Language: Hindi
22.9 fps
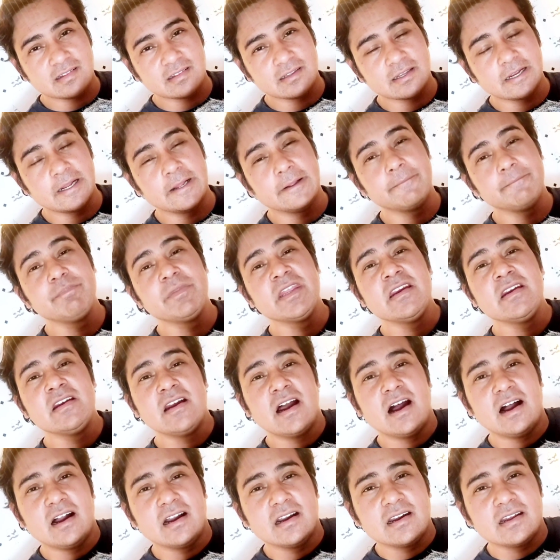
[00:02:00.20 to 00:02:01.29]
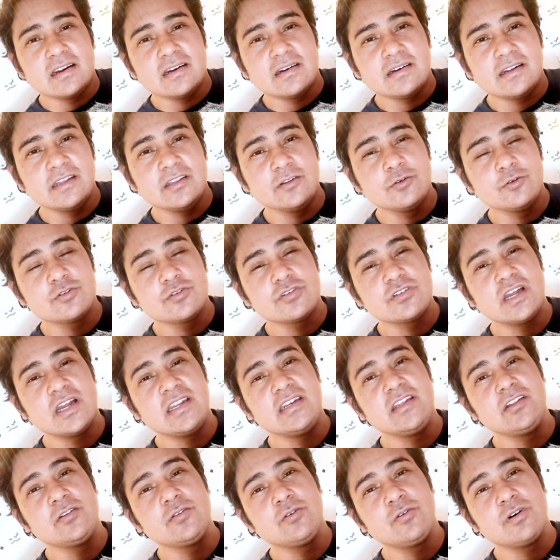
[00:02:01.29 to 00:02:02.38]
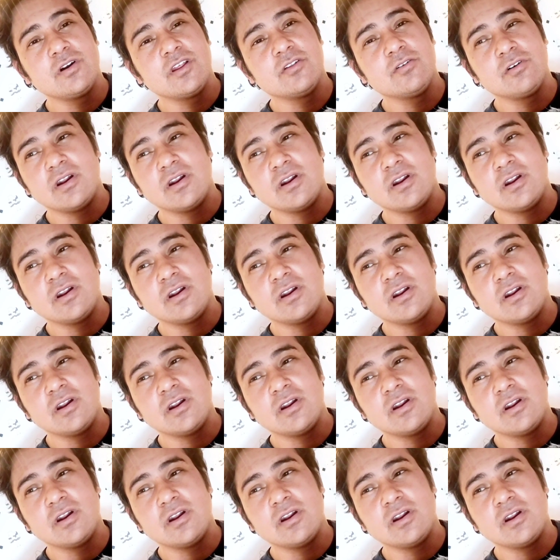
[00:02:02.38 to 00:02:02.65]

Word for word: का अगर हिंदुस्तानी थोड़ा थोड़ा